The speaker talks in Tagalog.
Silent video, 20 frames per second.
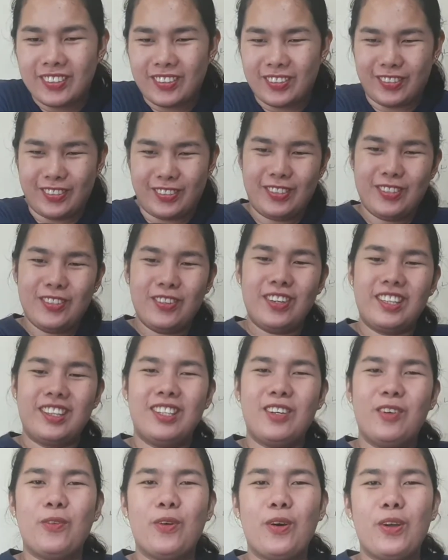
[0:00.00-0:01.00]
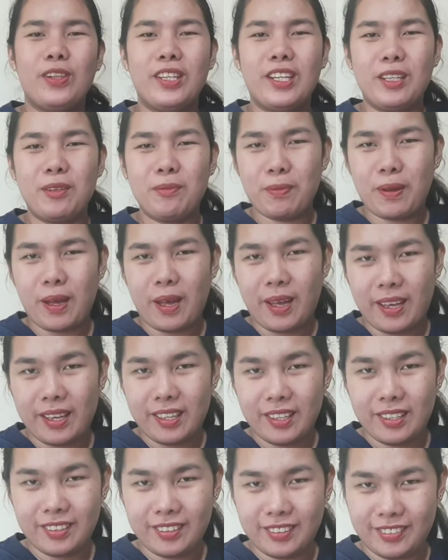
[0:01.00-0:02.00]
Oh, look at the walnut
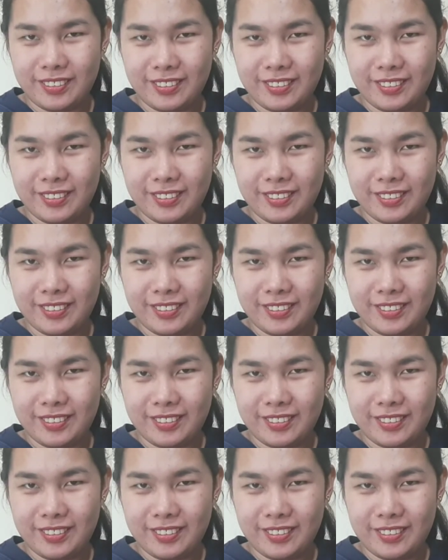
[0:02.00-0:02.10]
pie.